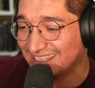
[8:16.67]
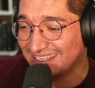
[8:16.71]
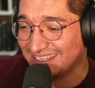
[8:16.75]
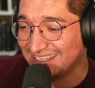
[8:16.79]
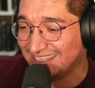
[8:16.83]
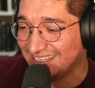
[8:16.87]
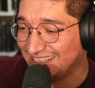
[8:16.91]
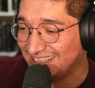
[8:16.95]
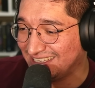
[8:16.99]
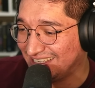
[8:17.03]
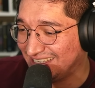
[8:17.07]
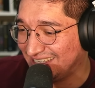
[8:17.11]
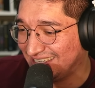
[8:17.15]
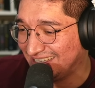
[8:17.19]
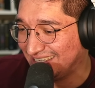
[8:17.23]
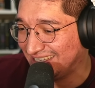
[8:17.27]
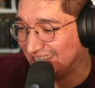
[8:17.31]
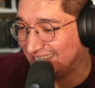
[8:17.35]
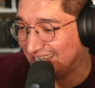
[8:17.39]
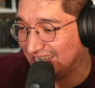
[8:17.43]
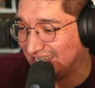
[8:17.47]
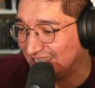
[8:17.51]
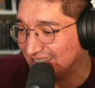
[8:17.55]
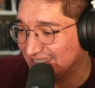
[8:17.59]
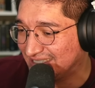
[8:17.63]
Eh,
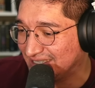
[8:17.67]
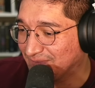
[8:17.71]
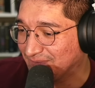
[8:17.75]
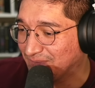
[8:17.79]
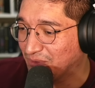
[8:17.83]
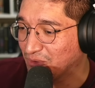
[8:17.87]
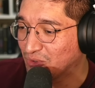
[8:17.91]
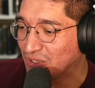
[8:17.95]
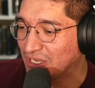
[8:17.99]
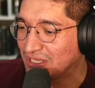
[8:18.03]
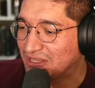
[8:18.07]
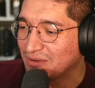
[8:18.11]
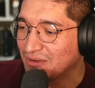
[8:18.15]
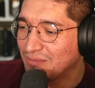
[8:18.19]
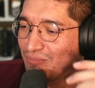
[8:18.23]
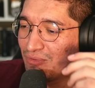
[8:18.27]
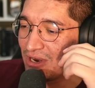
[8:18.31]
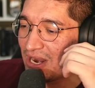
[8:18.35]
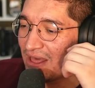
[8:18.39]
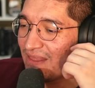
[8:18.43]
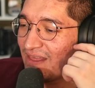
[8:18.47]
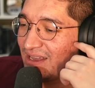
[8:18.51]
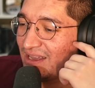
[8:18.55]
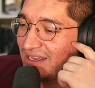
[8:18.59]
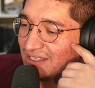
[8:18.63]
ajá, sí. Una
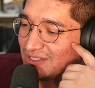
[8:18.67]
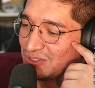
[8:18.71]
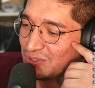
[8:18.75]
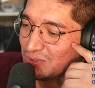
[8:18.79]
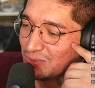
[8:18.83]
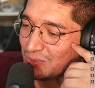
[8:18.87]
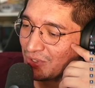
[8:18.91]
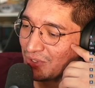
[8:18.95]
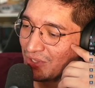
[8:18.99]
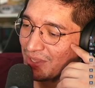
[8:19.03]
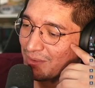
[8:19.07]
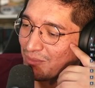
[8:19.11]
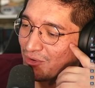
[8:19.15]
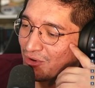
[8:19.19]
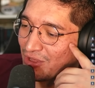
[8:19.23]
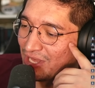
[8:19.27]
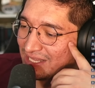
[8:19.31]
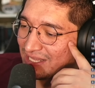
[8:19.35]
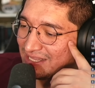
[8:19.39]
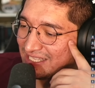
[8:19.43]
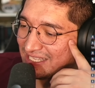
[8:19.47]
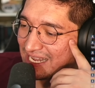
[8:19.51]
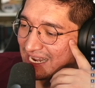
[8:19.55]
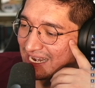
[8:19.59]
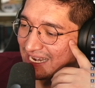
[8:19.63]
temporada estuvo de
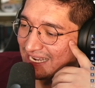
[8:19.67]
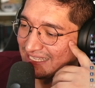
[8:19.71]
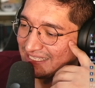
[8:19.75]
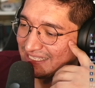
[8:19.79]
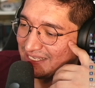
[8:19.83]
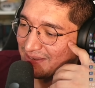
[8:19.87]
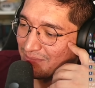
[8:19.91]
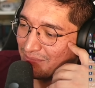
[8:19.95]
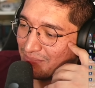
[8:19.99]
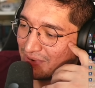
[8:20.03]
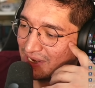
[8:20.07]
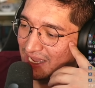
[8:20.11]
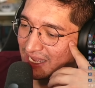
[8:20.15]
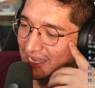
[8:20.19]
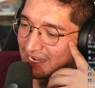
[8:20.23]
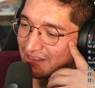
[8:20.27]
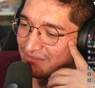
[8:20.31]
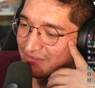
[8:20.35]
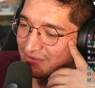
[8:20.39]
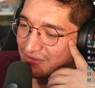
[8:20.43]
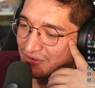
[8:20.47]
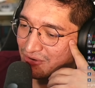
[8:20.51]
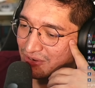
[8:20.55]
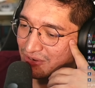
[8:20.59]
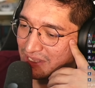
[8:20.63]
moda tirarle siempre a
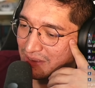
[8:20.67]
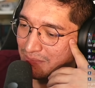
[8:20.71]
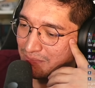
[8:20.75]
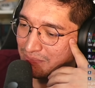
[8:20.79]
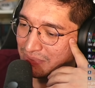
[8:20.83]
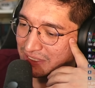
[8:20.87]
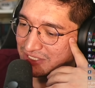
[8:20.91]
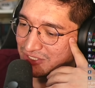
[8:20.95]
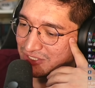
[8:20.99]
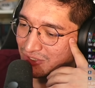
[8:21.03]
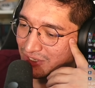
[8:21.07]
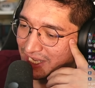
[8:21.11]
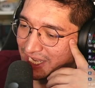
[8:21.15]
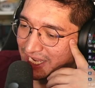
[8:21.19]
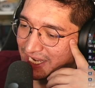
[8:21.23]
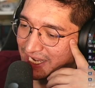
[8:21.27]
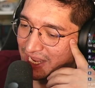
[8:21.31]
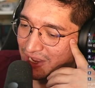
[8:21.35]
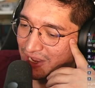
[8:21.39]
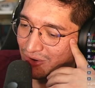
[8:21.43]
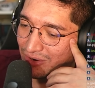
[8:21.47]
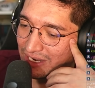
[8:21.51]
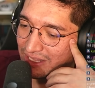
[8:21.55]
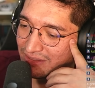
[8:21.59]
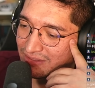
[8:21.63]
Gref. Creo que empezó en
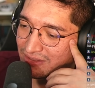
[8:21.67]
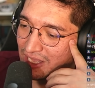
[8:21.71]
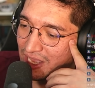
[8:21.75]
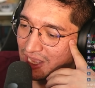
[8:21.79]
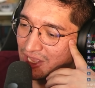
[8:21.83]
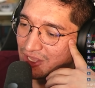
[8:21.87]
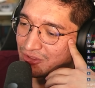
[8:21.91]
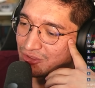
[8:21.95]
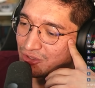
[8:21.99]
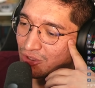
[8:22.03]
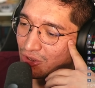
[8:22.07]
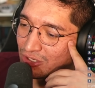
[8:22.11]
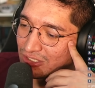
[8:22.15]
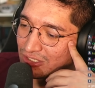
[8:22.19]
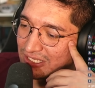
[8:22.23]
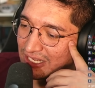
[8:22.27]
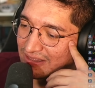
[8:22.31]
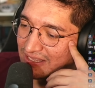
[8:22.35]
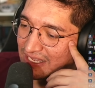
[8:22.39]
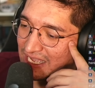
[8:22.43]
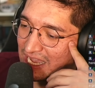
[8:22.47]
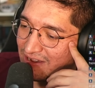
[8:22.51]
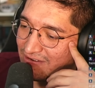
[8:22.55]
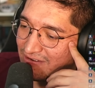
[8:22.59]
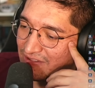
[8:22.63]
Egoland. Todos lo
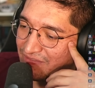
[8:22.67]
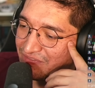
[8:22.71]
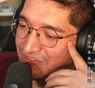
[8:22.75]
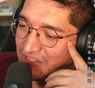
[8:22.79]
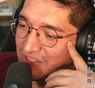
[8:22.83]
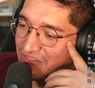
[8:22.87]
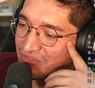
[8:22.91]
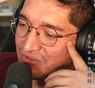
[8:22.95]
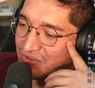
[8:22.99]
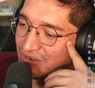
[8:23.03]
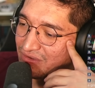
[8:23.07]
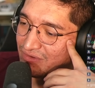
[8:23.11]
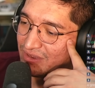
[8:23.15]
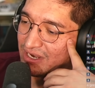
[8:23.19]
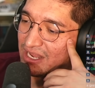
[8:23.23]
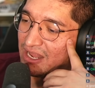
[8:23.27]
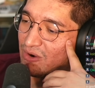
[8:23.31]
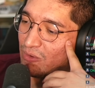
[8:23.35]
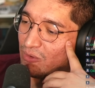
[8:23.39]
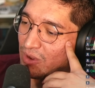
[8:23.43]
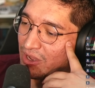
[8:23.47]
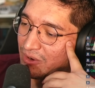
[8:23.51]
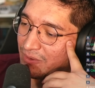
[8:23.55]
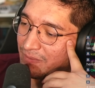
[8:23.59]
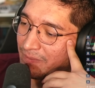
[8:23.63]
atacaban, dentro y fuera
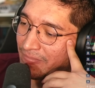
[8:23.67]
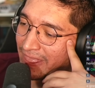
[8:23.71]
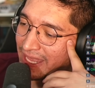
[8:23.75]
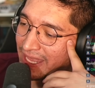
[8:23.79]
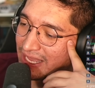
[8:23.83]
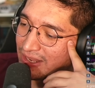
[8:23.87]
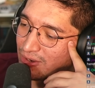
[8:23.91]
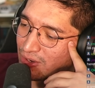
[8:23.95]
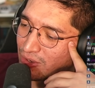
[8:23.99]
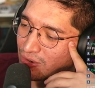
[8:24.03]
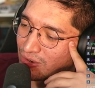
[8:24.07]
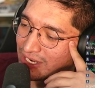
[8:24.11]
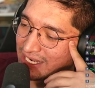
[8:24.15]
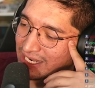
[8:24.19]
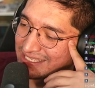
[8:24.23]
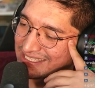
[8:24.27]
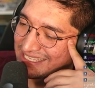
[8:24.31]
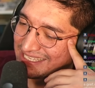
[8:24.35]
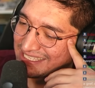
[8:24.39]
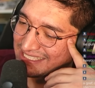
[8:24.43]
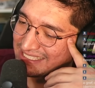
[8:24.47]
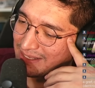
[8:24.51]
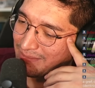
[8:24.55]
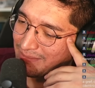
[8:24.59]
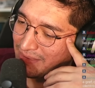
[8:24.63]
del juego. Luego en las
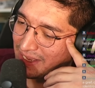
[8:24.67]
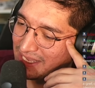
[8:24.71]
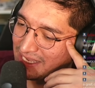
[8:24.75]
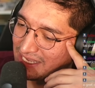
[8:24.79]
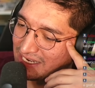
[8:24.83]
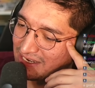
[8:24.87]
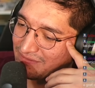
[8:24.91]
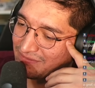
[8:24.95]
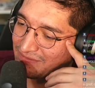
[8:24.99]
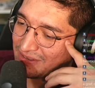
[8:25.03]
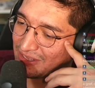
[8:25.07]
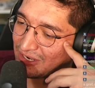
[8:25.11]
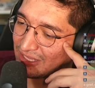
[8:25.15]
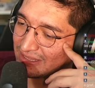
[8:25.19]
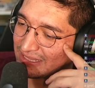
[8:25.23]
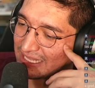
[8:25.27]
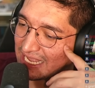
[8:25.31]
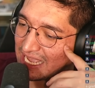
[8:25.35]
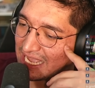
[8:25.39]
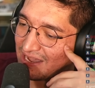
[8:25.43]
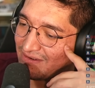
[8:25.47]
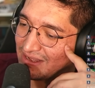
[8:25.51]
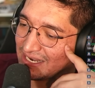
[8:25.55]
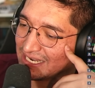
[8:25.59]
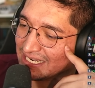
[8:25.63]
series de Minecraft que lo
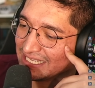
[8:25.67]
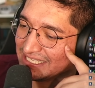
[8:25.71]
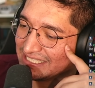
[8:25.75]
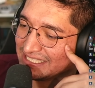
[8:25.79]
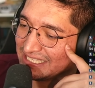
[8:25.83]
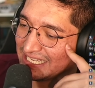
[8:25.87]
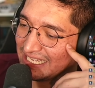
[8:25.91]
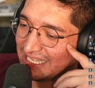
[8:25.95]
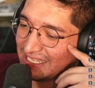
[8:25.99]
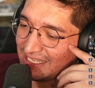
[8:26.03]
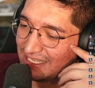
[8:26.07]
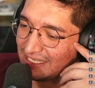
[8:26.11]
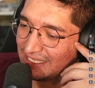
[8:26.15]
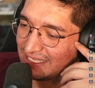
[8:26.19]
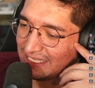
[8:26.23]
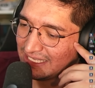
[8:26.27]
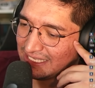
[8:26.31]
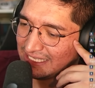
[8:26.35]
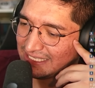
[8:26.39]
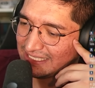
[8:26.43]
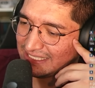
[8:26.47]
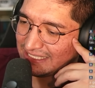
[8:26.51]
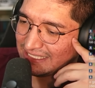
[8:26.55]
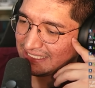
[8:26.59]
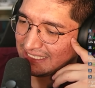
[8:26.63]
atacaban. Y si,
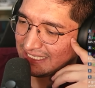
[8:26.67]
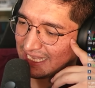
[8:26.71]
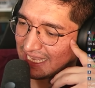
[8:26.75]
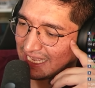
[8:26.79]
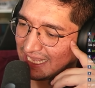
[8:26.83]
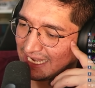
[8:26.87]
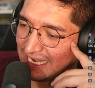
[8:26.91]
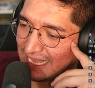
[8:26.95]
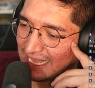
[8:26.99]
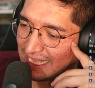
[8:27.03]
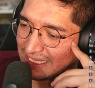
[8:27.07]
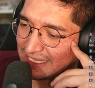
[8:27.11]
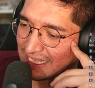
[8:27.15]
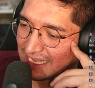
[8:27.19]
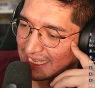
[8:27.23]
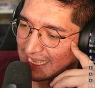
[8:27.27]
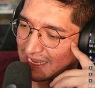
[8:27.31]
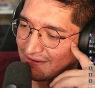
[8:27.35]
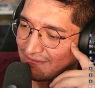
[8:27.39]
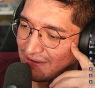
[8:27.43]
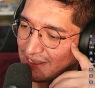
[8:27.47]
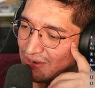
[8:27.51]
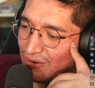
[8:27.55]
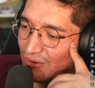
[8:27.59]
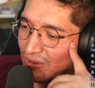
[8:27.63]
y si él
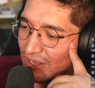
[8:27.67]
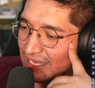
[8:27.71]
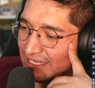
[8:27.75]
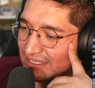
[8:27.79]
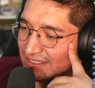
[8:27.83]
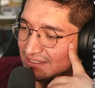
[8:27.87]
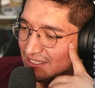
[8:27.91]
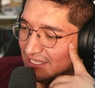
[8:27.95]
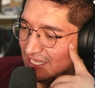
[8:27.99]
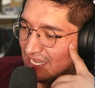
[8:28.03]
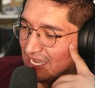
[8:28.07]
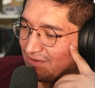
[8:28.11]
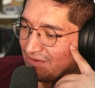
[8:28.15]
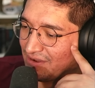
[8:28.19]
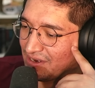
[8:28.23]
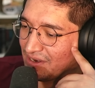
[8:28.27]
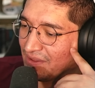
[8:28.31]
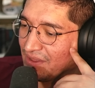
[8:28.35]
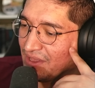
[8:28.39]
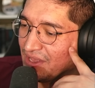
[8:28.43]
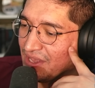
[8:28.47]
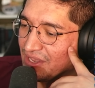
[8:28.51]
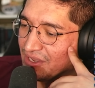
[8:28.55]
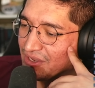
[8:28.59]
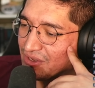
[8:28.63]
atacaba, lo
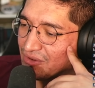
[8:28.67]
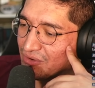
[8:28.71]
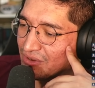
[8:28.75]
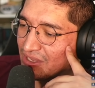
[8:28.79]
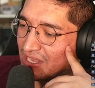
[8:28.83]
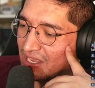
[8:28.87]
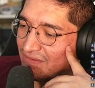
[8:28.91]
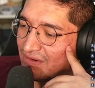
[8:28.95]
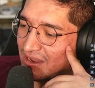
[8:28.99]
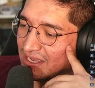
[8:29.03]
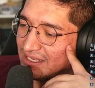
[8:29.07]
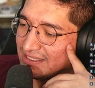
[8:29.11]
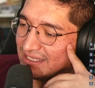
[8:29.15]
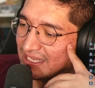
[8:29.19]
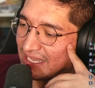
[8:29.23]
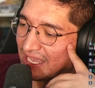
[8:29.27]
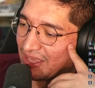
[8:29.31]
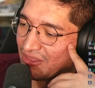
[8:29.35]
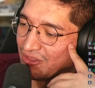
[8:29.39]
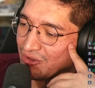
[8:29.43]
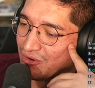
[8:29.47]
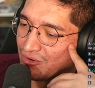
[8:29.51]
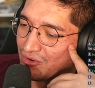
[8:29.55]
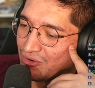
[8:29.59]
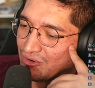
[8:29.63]
castigaban. Creo que Ibai se
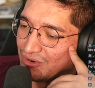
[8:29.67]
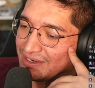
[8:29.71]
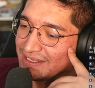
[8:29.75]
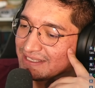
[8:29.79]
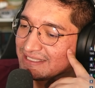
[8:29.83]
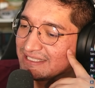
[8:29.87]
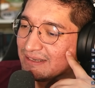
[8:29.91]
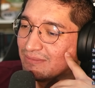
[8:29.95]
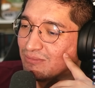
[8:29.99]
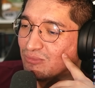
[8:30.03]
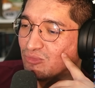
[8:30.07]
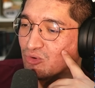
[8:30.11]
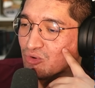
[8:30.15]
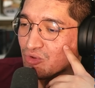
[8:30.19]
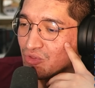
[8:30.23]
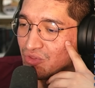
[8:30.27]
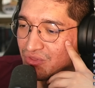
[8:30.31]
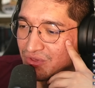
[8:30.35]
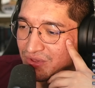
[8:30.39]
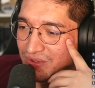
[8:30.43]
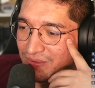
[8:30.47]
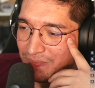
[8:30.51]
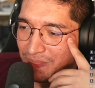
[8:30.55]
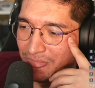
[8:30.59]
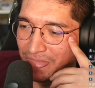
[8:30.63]
quedó con ese mood.
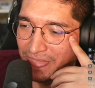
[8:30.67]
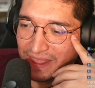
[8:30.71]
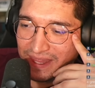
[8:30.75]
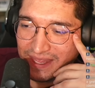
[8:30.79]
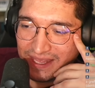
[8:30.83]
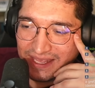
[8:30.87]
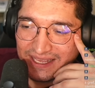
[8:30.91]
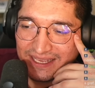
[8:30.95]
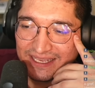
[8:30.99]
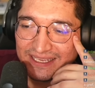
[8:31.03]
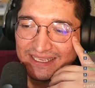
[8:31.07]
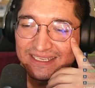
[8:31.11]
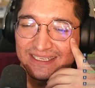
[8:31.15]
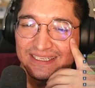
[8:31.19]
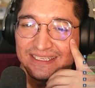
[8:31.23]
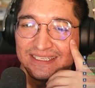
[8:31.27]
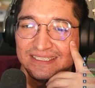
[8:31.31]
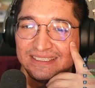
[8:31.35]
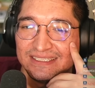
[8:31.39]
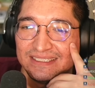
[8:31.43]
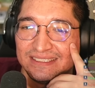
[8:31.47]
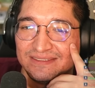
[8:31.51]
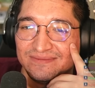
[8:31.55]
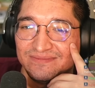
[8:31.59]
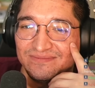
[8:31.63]

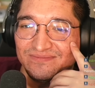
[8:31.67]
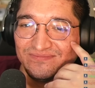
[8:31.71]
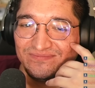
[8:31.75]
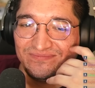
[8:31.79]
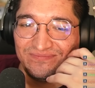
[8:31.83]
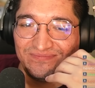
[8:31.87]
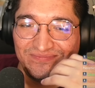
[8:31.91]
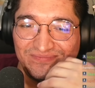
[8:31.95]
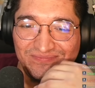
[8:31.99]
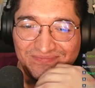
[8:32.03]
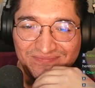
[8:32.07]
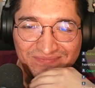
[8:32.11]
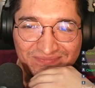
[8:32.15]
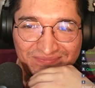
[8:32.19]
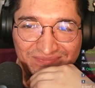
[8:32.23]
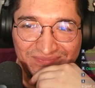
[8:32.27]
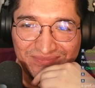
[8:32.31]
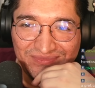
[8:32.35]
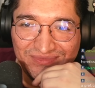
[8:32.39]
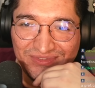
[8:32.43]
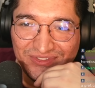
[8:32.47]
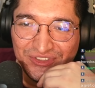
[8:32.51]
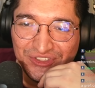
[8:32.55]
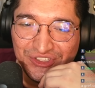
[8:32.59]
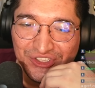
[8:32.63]

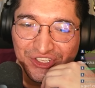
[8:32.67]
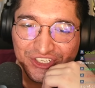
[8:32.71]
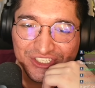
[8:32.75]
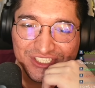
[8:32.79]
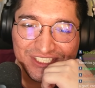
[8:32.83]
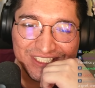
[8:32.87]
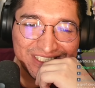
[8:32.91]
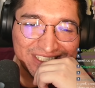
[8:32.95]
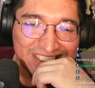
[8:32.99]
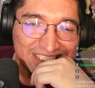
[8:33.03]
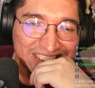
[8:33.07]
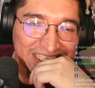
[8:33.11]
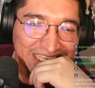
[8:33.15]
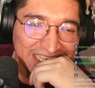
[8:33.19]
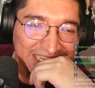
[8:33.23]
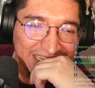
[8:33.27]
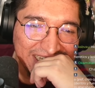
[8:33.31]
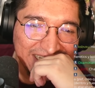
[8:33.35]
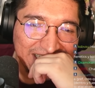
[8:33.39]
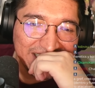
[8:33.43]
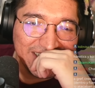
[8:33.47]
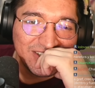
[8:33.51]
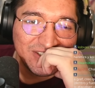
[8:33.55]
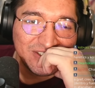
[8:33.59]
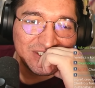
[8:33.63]
No
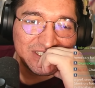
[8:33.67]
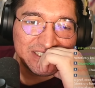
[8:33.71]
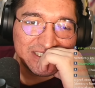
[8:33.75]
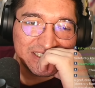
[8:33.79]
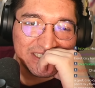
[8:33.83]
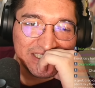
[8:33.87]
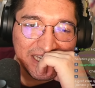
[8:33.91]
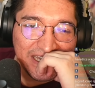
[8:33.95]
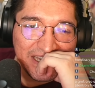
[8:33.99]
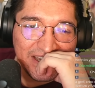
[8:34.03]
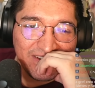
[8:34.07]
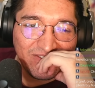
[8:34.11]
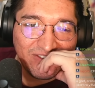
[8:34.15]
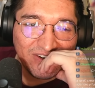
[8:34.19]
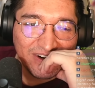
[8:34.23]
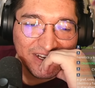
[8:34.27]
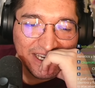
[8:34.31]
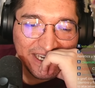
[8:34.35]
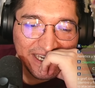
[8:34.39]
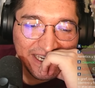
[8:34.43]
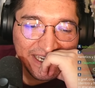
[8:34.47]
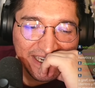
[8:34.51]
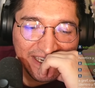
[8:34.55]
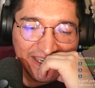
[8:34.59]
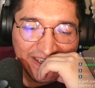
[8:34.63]
sé, no sé,
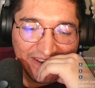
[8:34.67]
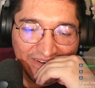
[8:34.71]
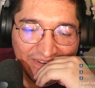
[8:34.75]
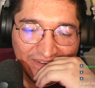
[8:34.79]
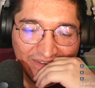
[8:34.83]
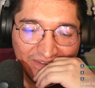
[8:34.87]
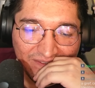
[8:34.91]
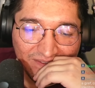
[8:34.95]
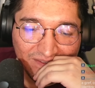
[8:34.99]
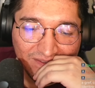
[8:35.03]
porque.